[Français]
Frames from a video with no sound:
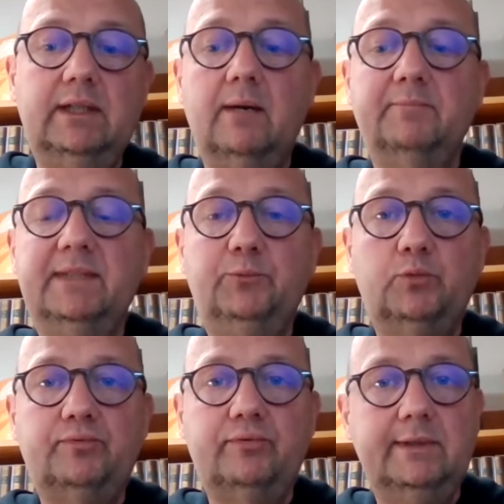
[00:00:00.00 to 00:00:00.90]
il y a un petit
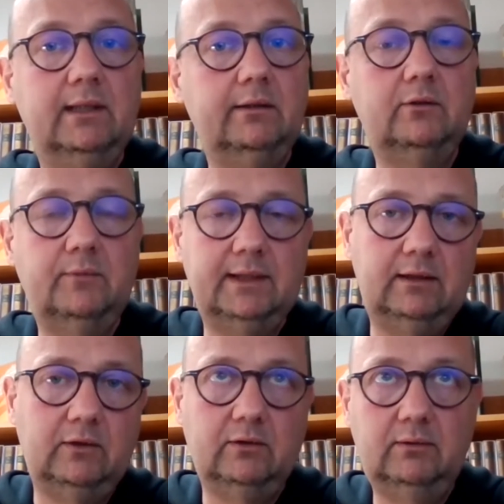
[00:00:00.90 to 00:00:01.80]
peu plus d'un an
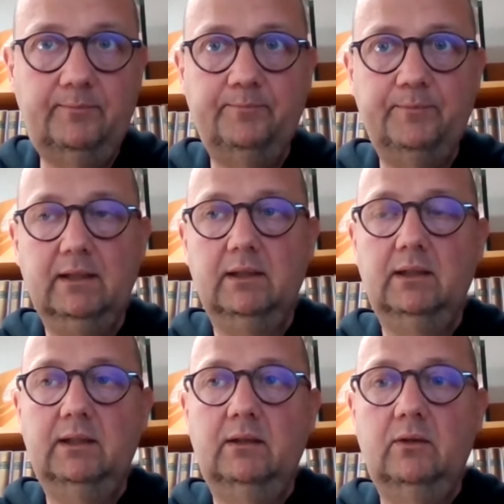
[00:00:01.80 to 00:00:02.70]
maintenant.
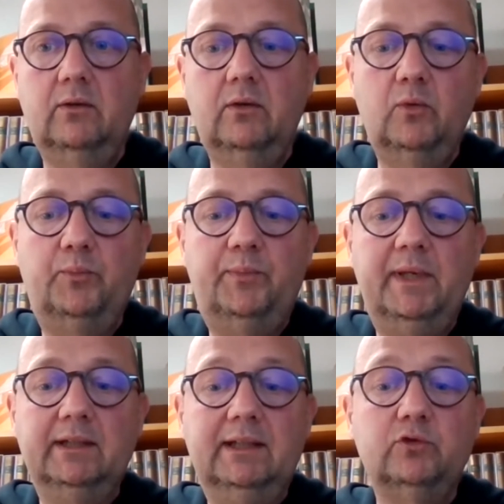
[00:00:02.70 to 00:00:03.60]
Euh,
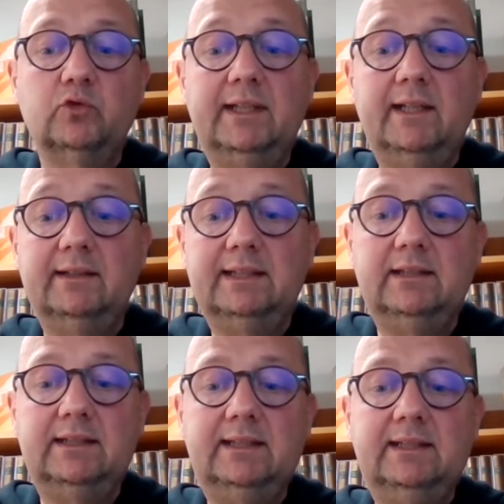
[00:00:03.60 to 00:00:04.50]
Perne les fontaines
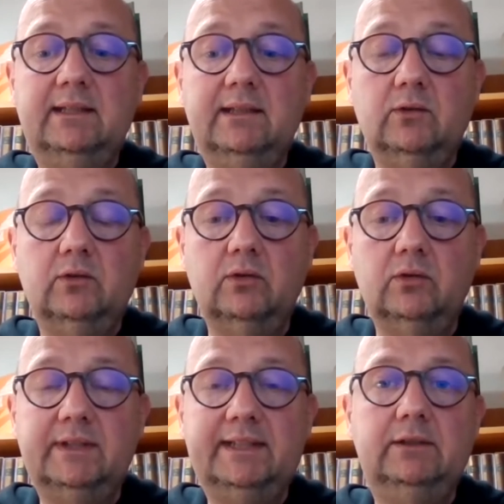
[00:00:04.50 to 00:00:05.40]
c'est
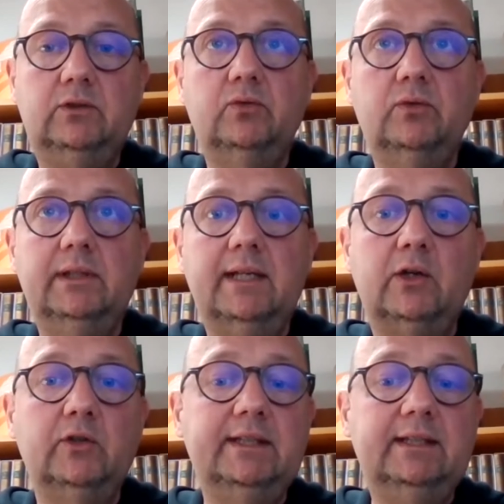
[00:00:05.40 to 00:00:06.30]
euh, situé à
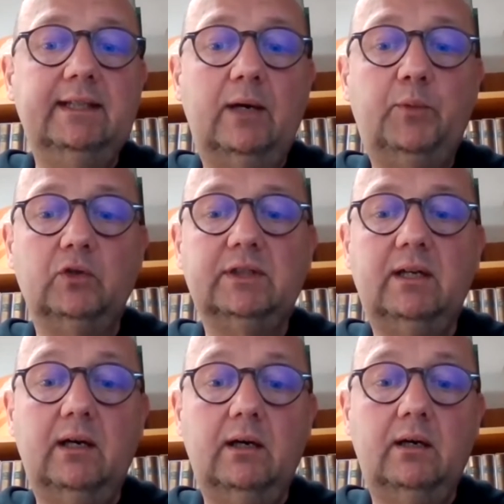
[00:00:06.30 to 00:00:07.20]
côté de
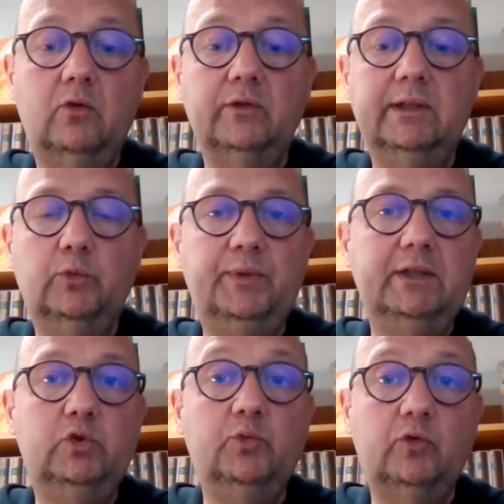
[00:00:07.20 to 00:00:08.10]
Carpentras. On est au
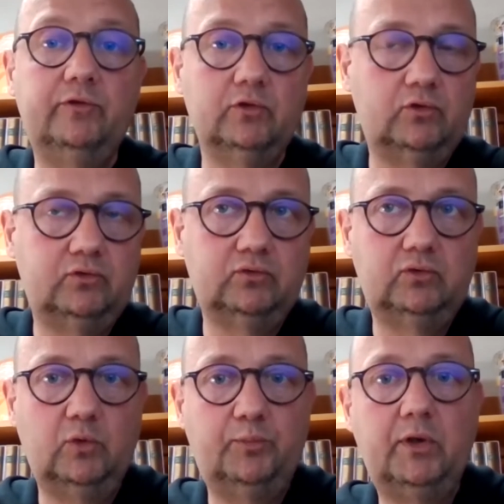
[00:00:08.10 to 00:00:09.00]
pied du Mont Ventoux,
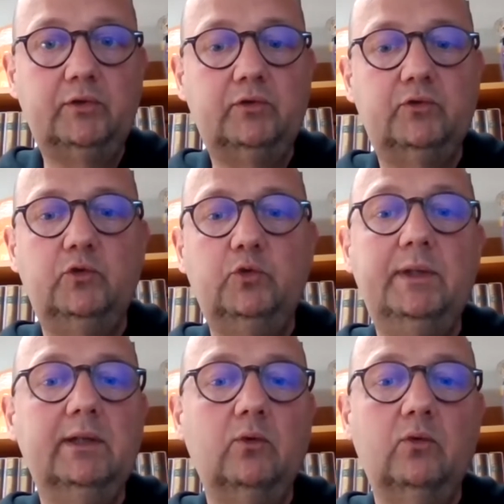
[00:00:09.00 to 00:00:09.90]
aux portes du
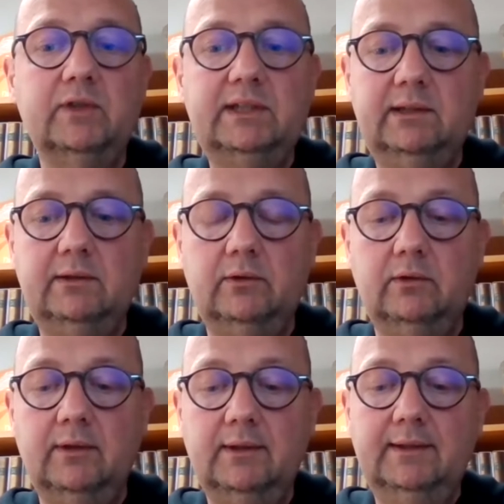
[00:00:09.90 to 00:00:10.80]
Luberon. C'est euh,